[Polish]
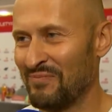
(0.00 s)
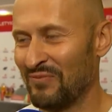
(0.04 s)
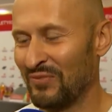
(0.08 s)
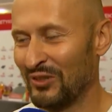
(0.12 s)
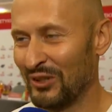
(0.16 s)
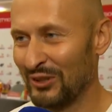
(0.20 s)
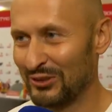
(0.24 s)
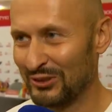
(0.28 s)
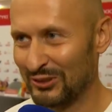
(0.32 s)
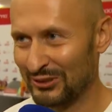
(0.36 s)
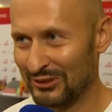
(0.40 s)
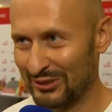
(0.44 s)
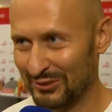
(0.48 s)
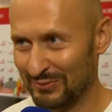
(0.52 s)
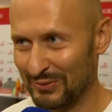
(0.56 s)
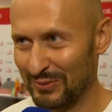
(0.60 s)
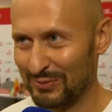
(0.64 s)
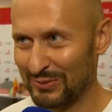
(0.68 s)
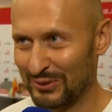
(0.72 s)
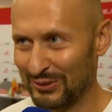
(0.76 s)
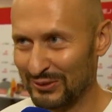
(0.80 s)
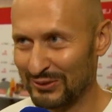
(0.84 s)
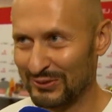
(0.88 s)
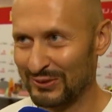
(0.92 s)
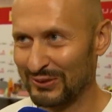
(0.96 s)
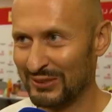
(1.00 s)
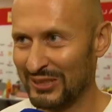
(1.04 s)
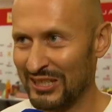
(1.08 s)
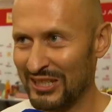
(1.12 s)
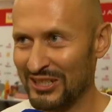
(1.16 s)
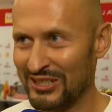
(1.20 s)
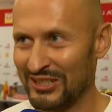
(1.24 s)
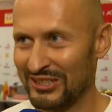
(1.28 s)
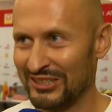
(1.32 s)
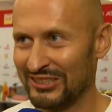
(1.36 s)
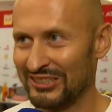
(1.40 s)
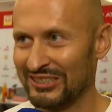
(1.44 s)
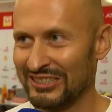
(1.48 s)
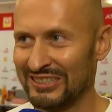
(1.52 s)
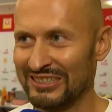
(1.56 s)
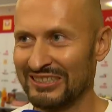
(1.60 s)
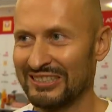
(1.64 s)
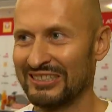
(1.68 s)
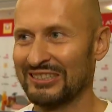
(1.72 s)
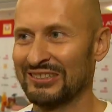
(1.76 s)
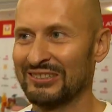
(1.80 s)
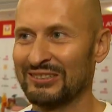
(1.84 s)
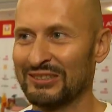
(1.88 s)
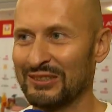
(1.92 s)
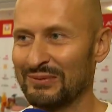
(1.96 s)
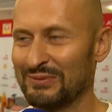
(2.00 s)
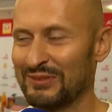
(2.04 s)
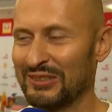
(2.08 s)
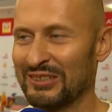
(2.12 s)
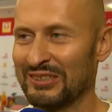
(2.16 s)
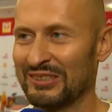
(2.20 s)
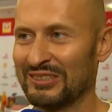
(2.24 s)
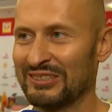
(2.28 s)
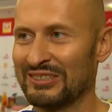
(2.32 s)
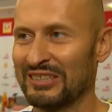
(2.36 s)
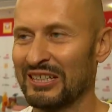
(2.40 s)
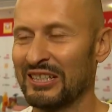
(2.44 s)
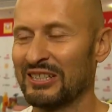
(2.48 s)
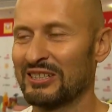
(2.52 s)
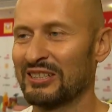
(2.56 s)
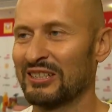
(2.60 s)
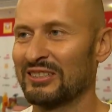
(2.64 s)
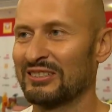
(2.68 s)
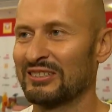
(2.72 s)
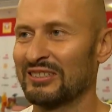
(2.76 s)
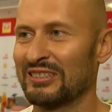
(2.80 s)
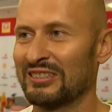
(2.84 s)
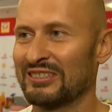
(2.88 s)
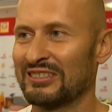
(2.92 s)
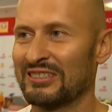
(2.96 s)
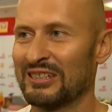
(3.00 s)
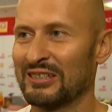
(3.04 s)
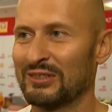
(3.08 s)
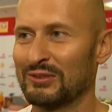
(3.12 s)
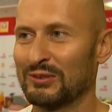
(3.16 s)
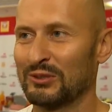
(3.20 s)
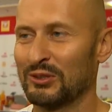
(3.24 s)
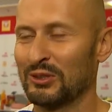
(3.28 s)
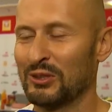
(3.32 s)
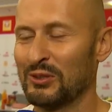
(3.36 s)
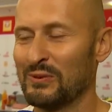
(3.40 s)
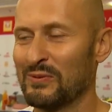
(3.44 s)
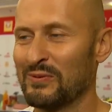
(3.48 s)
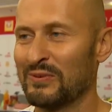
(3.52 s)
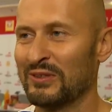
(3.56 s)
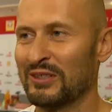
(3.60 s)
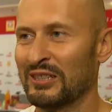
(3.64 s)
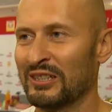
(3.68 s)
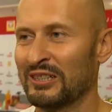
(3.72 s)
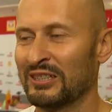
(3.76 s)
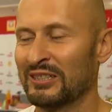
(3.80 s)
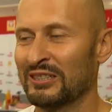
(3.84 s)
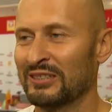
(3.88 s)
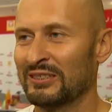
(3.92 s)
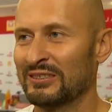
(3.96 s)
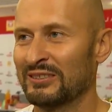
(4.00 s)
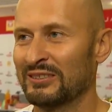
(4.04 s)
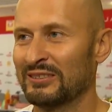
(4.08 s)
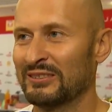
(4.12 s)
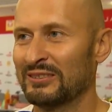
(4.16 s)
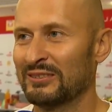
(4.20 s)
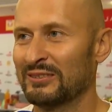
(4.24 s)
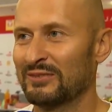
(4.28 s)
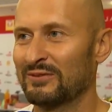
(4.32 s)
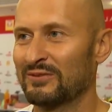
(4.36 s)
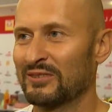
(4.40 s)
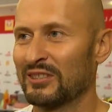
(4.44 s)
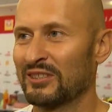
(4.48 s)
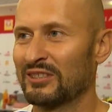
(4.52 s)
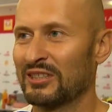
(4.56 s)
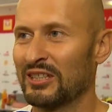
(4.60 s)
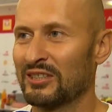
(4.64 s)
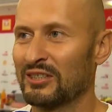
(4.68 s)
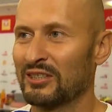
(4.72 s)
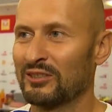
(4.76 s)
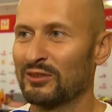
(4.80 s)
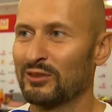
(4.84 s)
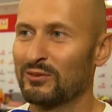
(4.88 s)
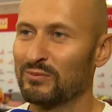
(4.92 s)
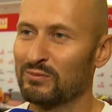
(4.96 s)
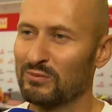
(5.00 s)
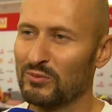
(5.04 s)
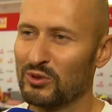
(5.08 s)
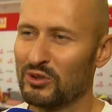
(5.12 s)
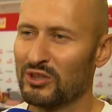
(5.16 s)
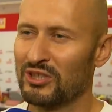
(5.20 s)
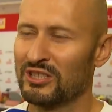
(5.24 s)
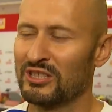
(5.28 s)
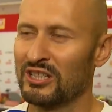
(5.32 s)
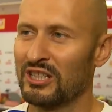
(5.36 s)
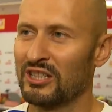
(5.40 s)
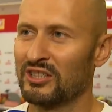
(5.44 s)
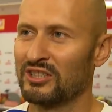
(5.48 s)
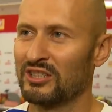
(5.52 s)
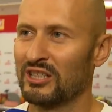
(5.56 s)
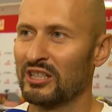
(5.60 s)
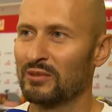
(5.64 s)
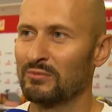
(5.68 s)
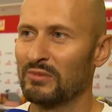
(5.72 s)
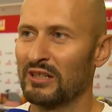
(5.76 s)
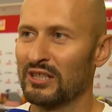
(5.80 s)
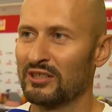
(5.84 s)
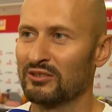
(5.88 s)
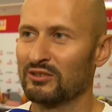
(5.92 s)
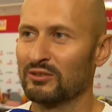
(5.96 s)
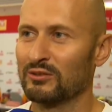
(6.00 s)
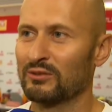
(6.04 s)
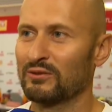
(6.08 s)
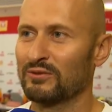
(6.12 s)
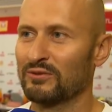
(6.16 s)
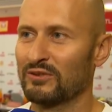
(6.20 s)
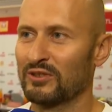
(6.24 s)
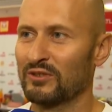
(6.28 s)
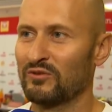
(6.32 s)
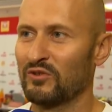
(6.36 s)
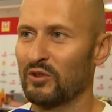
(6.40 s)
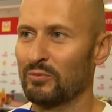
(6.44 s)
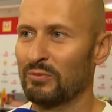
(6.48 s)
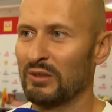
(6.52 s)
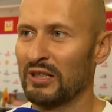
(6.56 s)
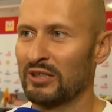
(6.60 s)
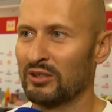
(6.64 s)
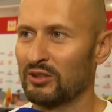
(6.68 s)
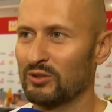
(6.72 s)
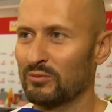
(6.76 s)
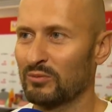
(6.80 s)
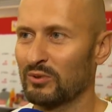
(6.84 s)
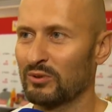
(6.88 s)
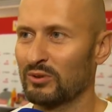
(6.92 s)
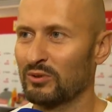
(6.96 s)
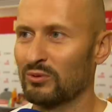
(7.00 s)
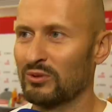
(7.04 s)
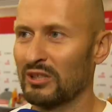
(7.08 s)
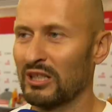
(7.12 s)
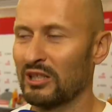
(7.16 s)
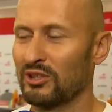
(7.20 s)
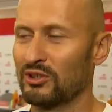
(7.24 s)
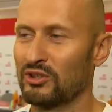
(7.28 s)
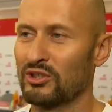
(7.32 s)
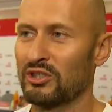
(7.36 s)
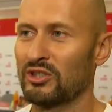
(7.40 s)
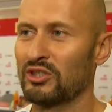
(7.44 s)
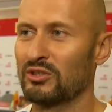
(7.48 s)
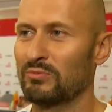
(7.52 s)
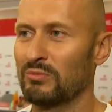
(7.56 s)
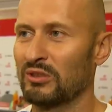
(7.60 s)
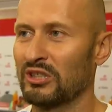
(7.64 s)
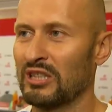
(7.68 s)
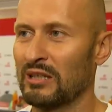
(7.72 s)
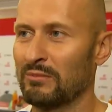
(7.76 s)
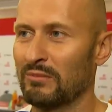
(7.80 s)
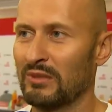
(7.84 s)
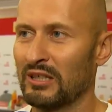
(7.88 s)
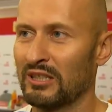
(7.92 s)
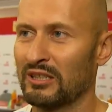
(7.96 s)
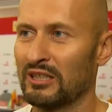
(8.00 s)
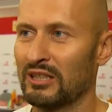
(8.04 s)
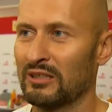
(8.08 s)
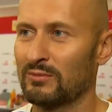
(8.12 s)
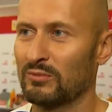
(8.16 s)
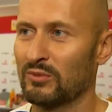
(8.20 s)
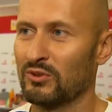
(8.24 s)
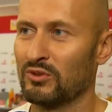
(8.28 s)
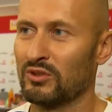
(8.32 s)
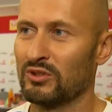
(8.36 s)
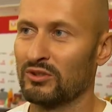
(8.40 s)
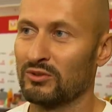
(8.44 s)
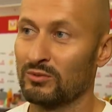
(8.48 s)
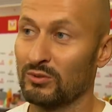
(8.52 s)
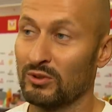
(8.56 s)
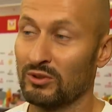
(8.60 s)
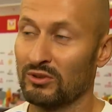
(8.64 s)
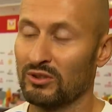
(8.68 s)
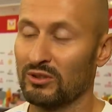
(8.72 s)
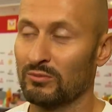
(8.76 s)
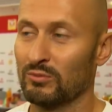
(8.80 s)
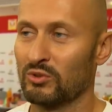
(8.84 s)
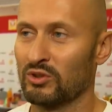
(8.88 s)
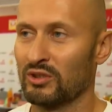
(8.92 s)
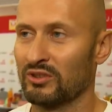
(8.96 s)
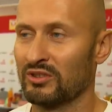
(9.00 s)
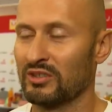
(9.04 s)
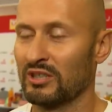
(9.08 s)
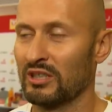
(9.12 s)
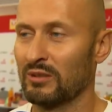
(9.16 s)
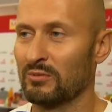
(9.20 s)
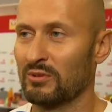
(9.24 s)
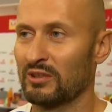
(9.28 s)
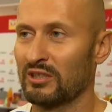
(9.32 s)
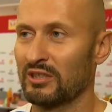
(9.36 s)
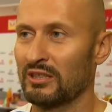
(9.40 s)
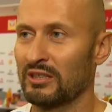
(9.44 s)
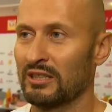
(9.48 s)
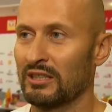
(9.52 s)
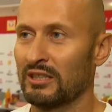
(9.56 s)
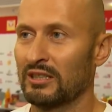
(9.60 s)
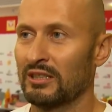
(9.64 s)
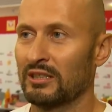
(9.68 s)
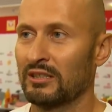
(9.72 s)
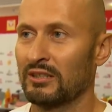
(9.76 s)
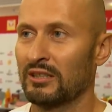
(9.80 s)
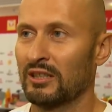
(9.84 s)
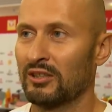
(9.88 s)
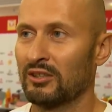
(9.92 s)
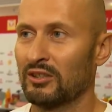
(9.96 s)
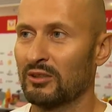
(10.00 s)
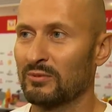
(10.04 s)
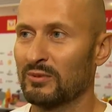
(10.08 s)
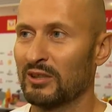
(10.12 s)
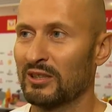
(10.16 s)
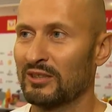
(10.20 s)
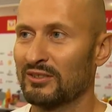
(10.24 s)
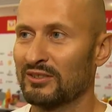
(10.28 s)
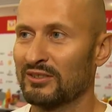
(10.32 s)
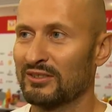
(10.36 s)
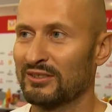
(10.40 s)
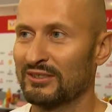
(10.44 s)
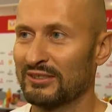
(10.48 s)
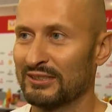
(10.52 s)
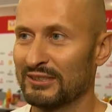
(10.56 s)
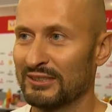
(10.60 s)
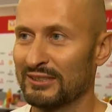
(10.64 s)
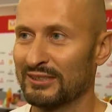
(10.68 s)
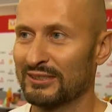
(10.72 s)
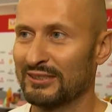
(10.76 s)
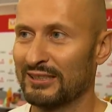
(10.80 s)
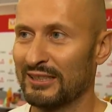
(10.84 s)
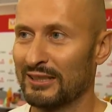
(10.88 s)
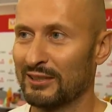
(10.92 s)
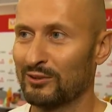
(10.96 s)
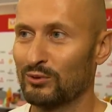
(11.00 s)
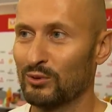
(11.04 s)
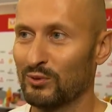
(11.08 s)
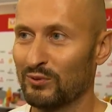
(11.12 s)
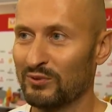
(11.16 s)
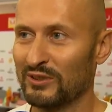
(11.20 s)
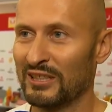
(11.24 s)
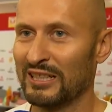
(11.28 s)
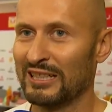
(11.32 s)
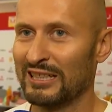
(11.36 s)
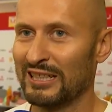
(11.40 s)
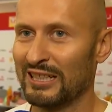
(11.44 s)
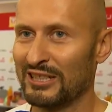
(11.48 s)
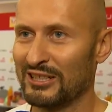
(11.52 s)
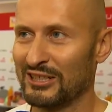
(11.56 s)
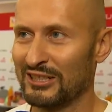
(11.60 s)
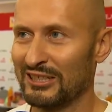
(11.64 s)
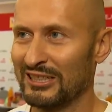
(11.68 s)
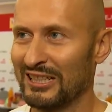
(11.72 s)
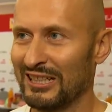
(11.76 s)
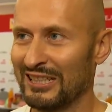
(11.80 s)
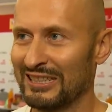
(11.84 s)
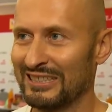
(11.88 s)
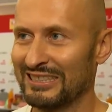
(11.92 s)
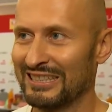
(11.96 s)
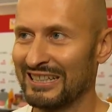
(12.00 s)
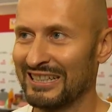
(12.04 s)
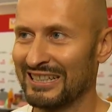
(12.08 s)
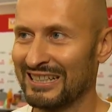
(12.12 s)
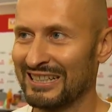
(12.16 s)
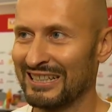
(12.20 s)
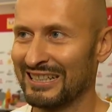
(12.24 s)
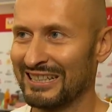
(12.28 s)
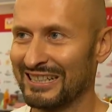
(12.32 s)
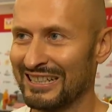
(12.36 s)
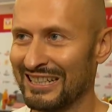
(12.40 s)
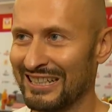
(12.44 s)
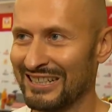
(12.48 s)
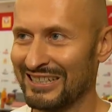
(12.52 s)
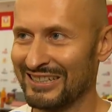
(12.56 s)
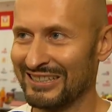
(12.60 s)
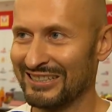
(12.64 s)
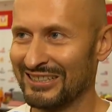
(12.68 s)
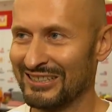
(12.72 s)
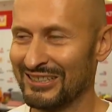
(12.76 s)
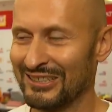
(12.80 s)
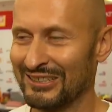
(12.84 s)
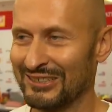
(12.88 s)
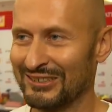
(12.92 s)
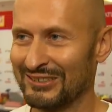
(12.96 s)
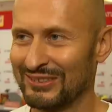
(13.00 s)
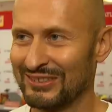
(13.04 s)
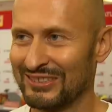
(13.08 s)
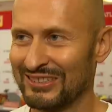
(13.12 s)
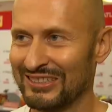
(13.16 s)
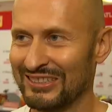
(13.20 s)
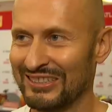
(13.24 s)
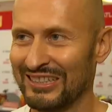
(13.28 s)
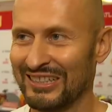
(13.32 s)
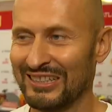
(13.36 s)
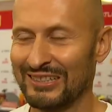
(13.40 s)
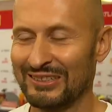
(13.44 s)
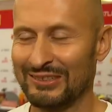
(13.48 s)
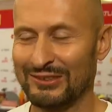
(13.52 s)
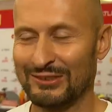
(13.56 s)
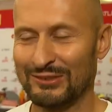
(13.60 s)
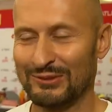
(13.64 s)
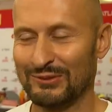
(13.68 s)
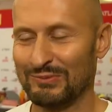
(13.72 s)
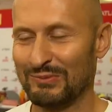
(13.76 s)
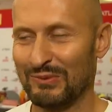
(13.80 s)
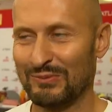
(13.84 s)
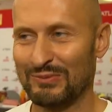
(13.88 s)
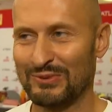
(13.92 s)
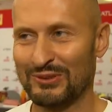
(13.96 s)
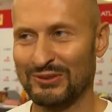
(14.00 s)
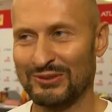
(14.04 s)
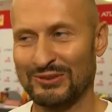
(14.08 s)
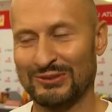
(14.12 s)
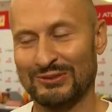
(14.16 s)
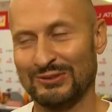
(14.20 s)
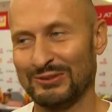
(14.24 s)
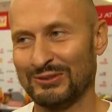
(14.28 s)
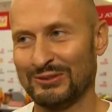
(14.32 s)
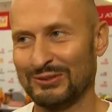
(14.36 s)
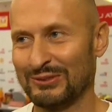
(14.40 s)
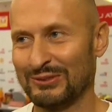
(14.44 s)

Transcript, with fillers: No to są po prostu grażyny i one mnie cały czas zaskakują. W zasadzie no może nie aż tak bardzo w tym wypadku, bo tutaj liczyliśmy na medal, może złoty, może srebrny. Natomiast y, ta główna grażyna, liderka grażyn, czyli Justyna, to po prostu